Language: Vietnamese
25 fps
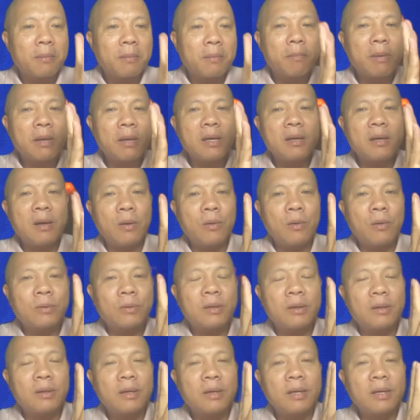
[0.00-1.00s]
bắt đầu
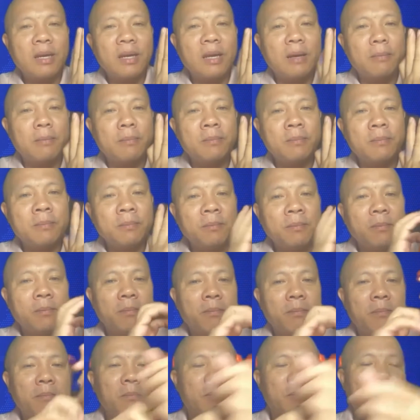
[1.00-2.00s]
từ cái điểm
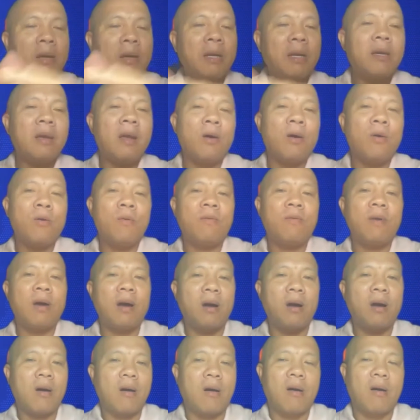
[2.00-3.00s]
bắt đầu
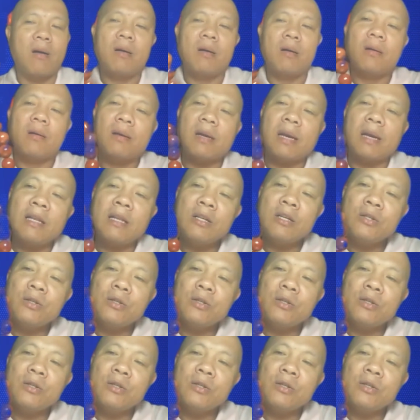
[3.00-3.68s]
và họ đánh